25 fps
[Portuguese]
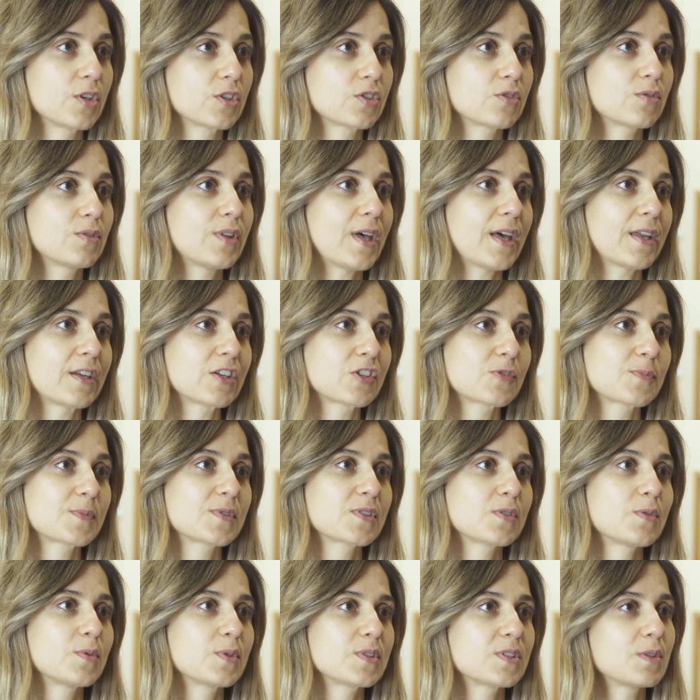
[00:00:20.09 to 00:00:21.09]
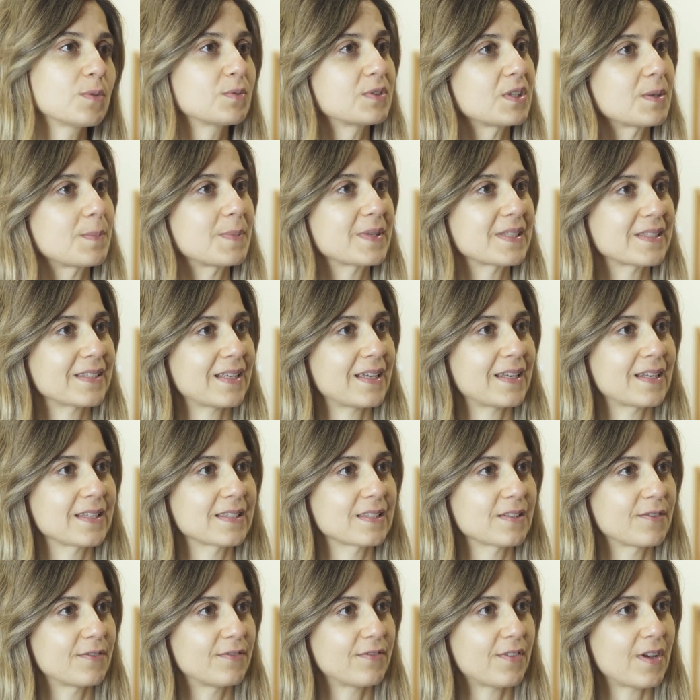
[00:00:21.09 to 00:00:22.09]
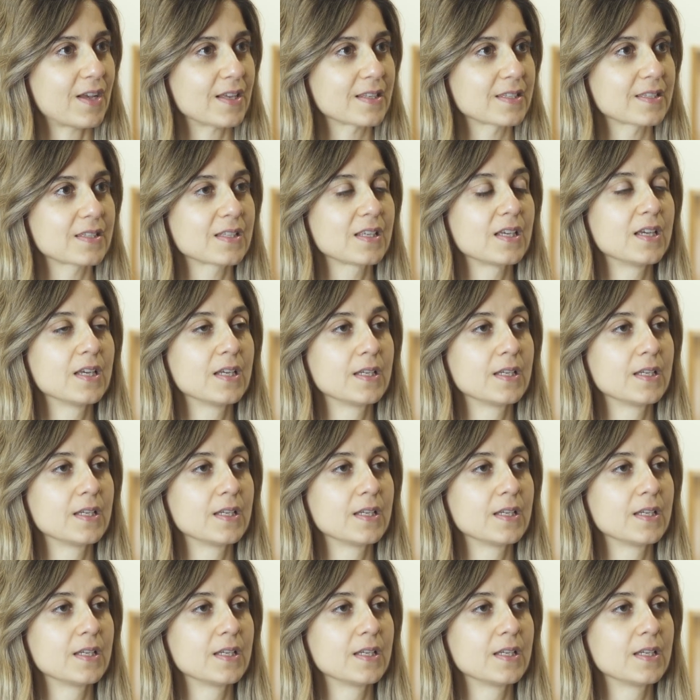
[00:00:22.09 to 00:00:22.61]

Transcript: ajudar as pessoas a ultrapassar essa fase